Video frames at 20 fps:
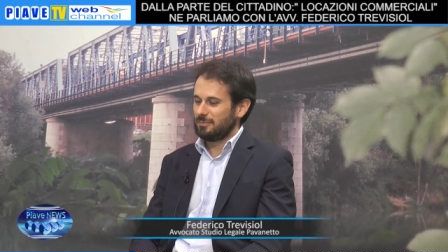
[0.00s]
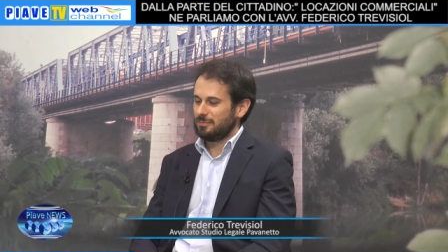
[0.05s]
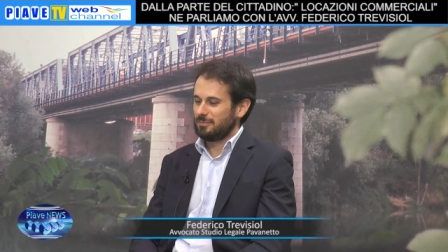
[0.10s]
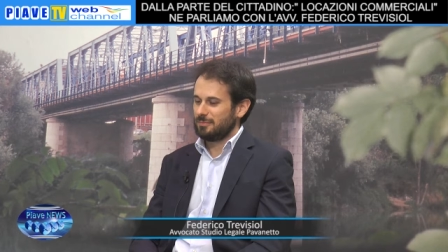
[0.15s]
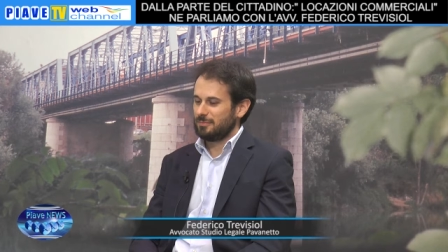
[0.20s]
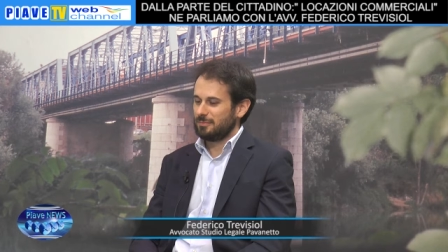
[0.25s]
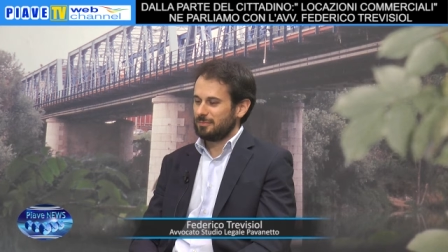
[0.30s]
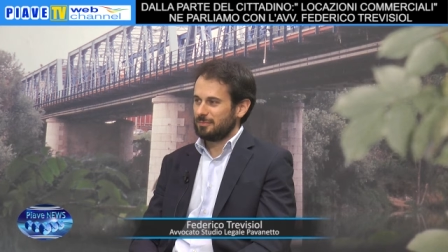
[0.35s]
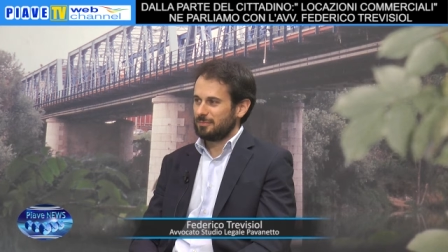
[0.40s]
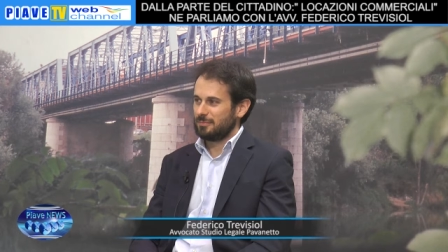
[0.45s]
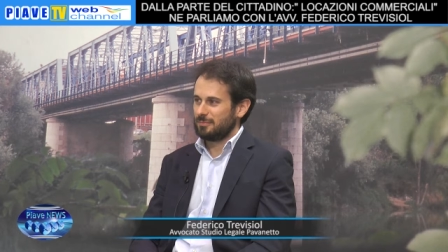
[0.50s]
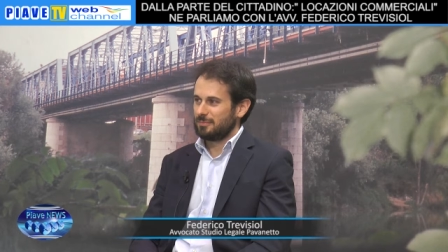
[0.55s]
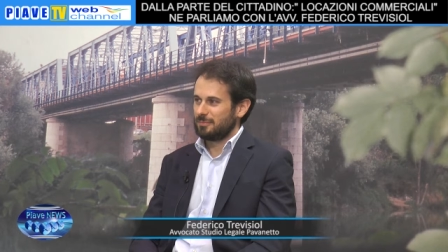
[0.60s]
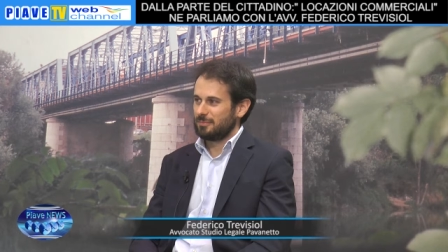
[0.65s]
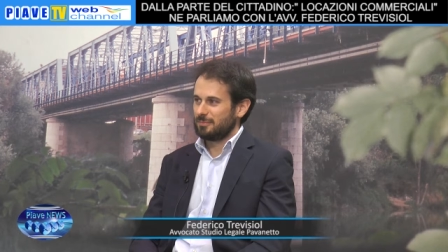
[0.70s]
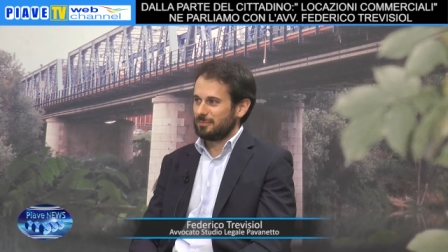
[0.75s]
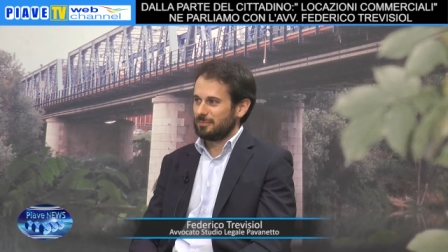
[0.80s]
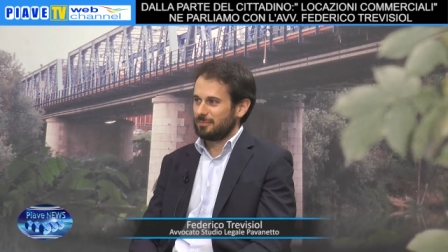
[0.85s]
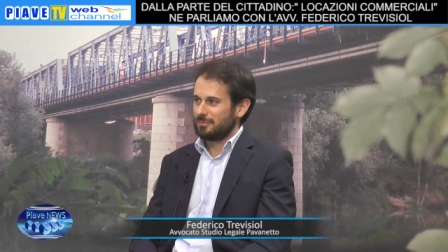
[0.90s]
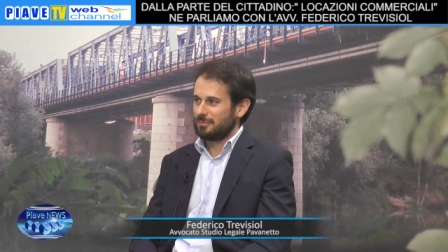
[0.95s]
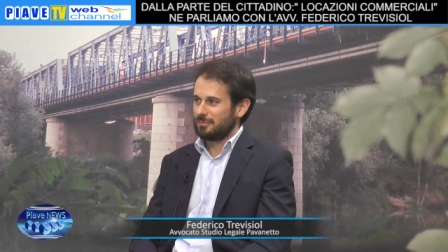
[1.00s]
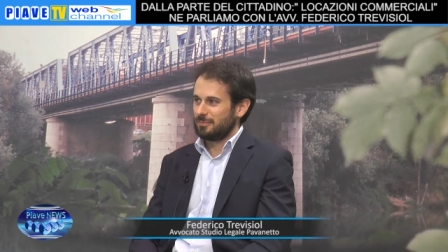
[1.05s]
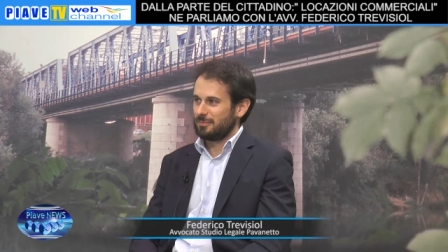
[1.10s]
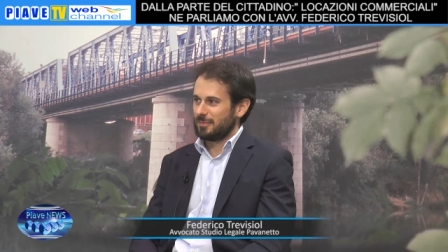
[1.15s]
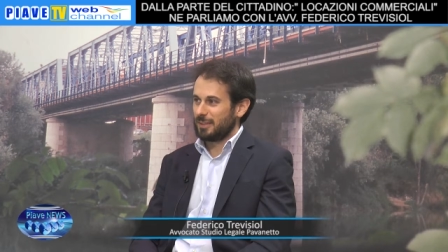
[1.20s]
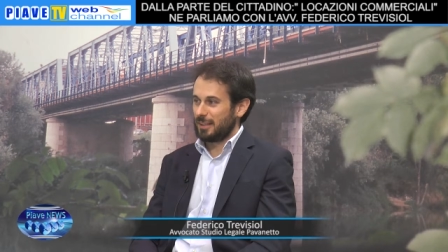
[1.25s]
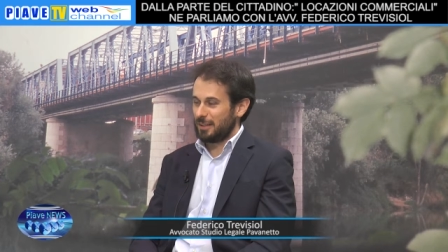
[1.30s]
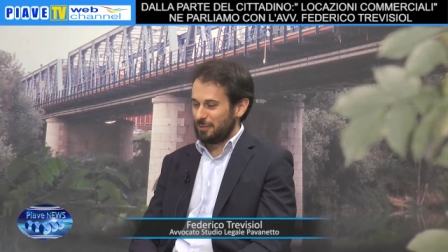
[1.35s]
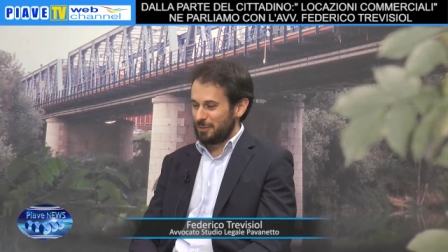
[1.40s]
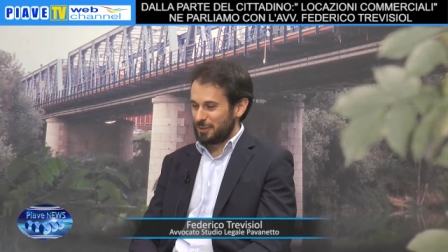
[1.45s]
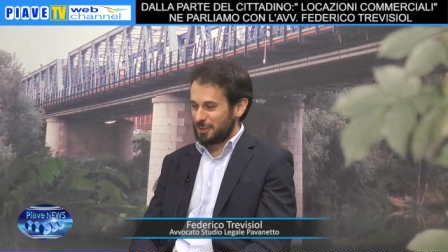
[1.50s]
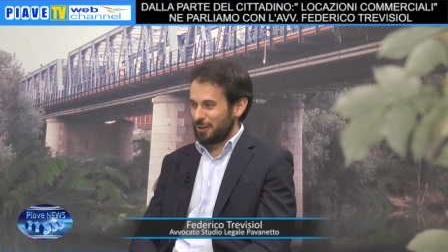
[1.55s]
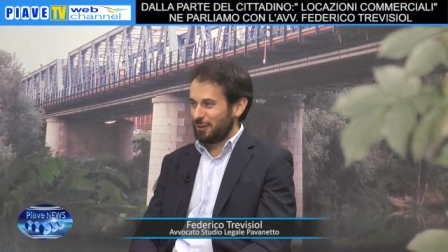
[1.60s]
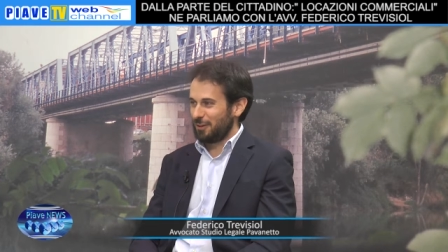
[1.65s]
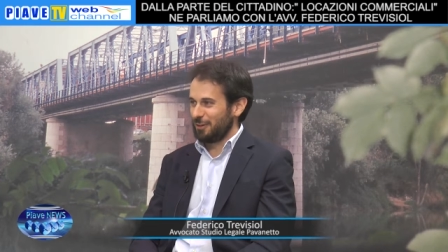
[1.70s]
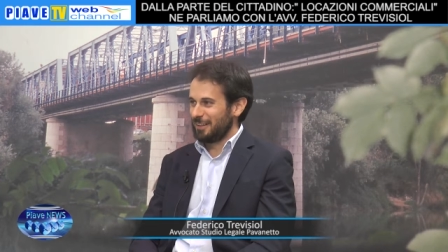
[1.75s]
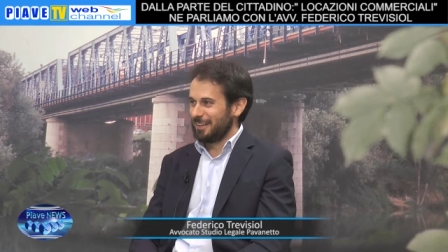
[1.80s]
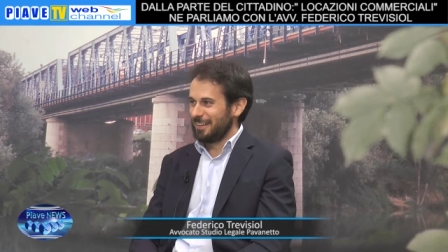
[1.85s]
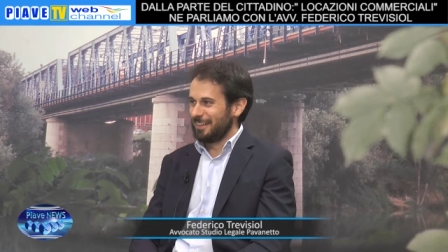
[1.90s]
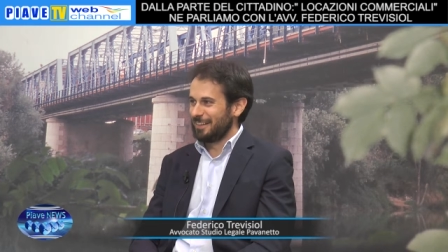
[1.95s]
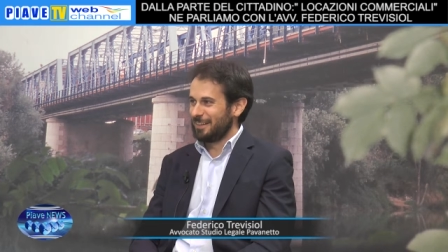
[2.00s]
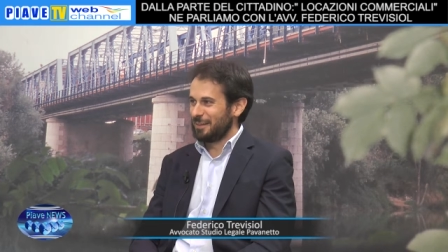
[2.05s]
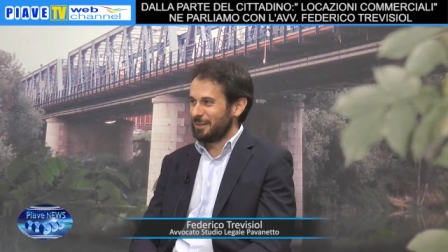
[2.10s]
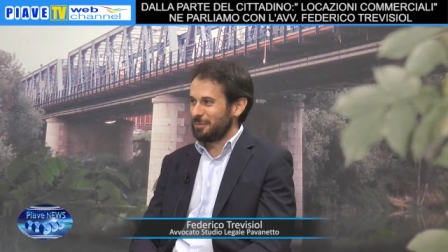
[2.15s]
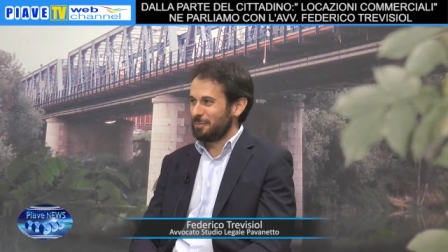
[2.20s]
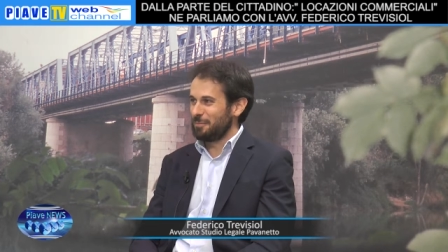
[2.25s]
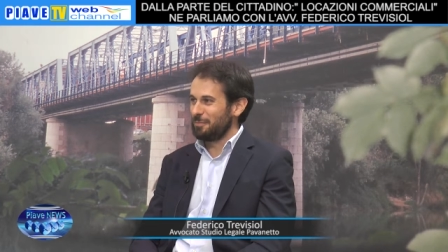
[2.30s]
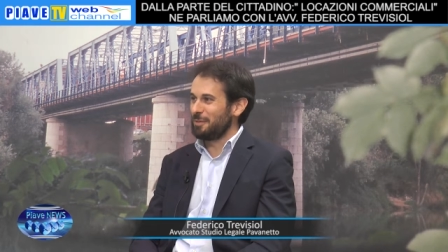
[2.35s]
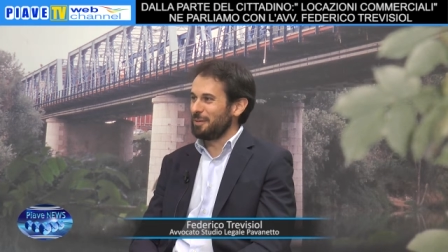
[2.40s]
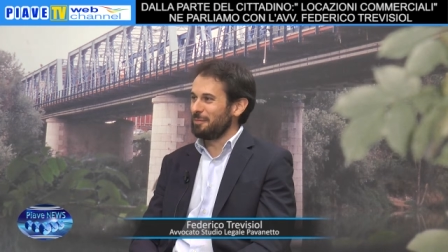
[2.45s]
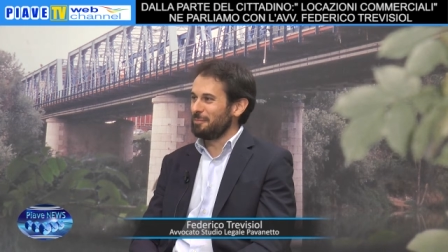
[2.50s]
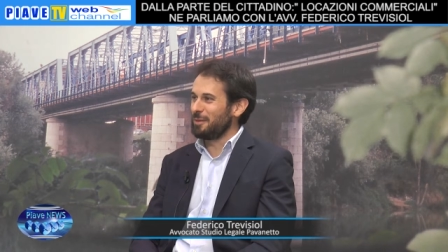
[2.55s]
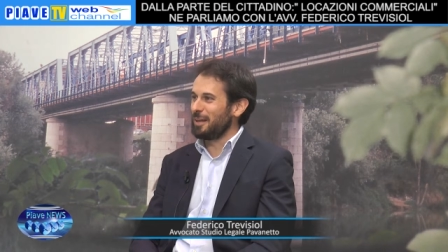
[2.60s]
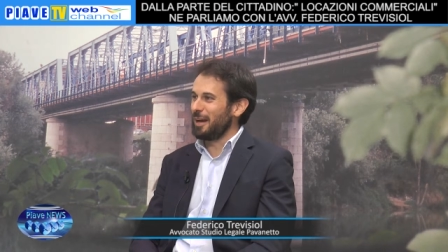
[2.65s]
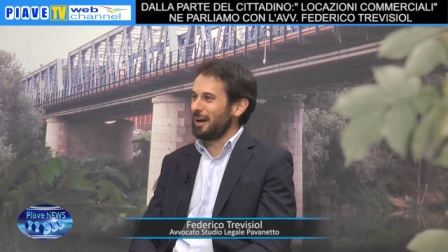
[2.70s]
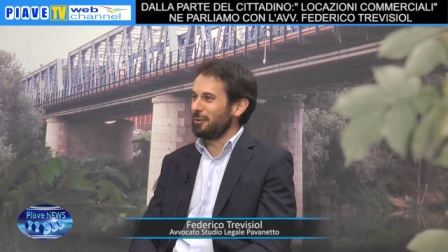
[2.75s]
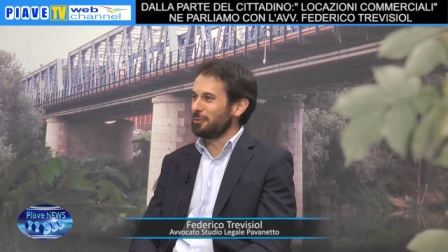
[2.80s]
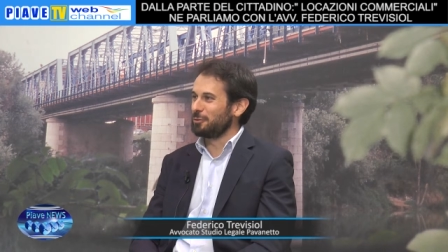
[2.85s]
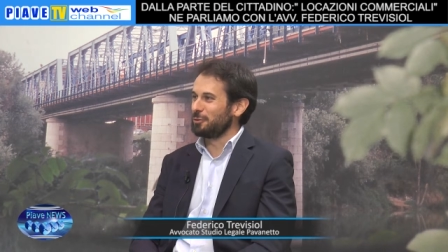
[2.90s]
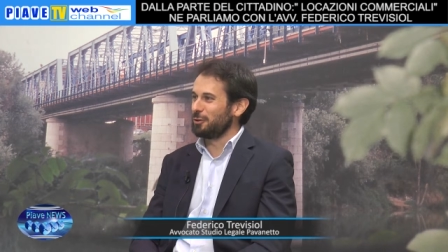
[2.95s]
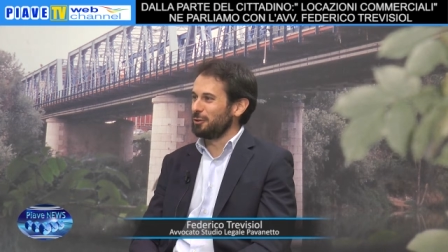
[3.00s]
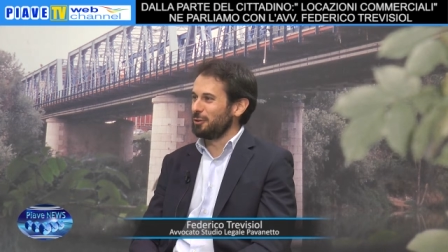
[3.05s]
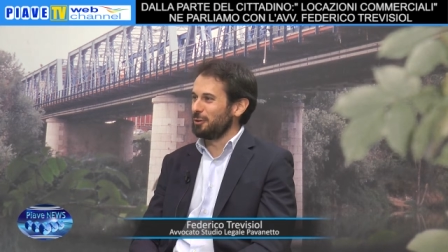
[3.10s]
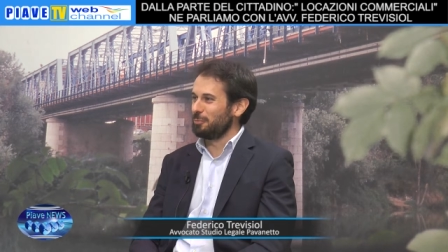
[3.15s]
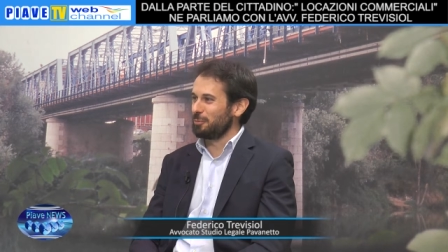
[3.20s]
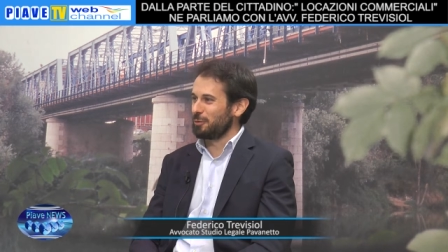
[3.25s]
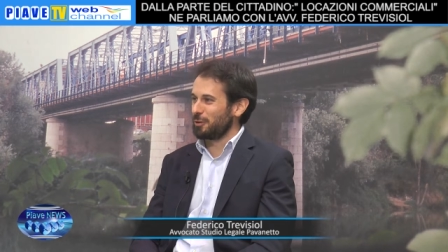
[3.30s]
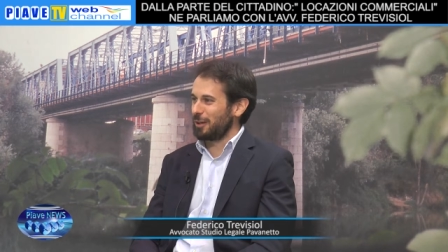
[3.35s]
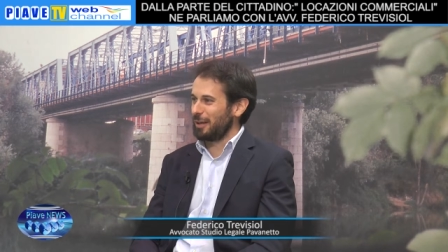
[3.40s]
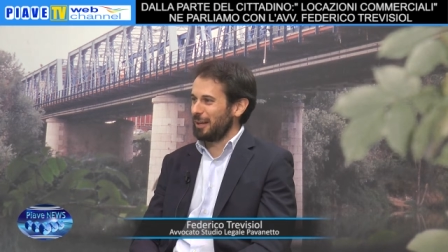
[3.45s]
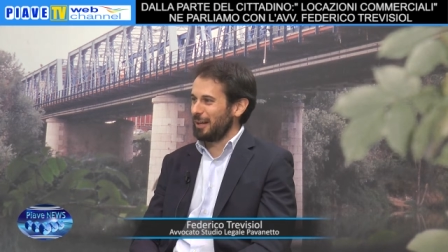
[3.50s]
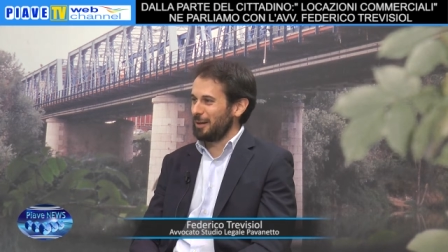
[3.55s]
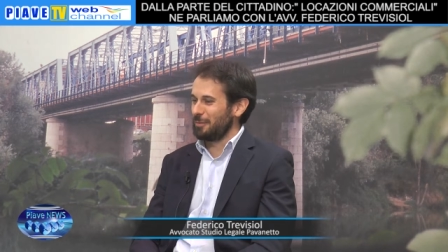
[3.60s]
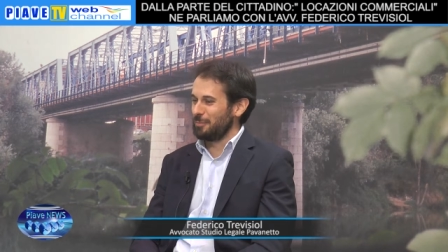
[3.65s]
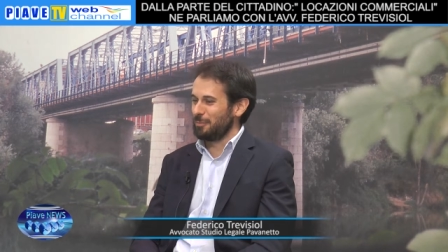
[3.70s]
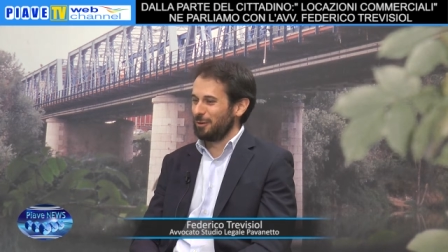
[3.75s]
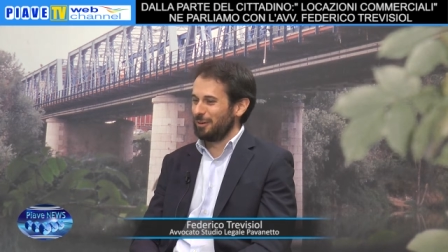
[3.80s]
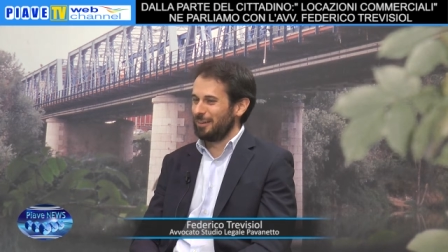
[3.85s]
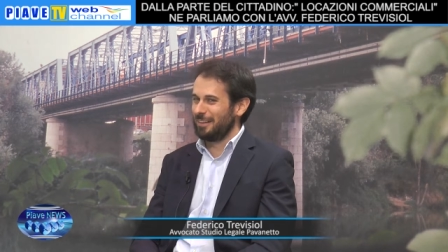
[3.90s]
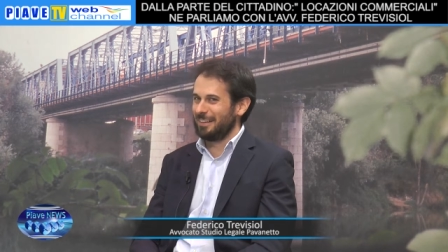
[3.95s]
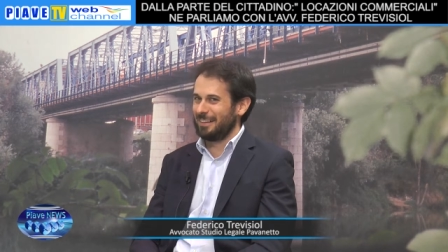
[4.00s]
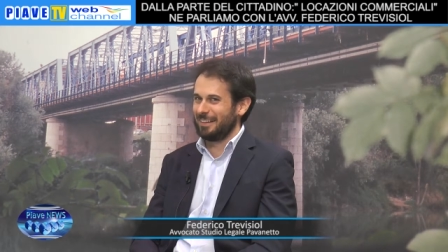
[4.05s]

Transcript: Pavanetto. Trevisiol. Mi, mi autoproclamo.